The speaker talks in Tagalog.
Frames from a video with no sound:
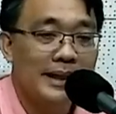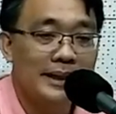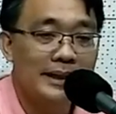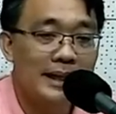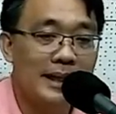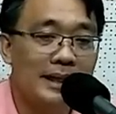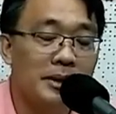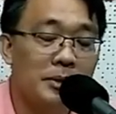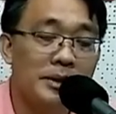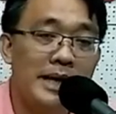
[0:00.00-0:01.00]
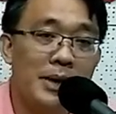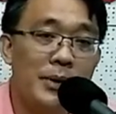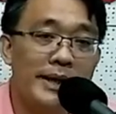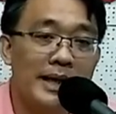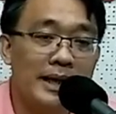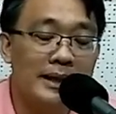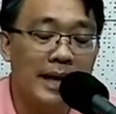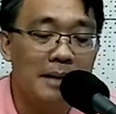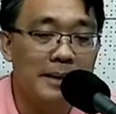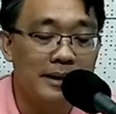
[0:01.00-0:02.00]
Kaya alak nga gundaway nga
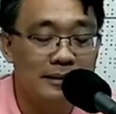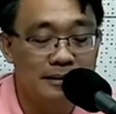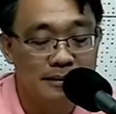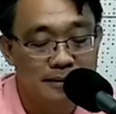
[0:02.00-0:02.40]
agyaman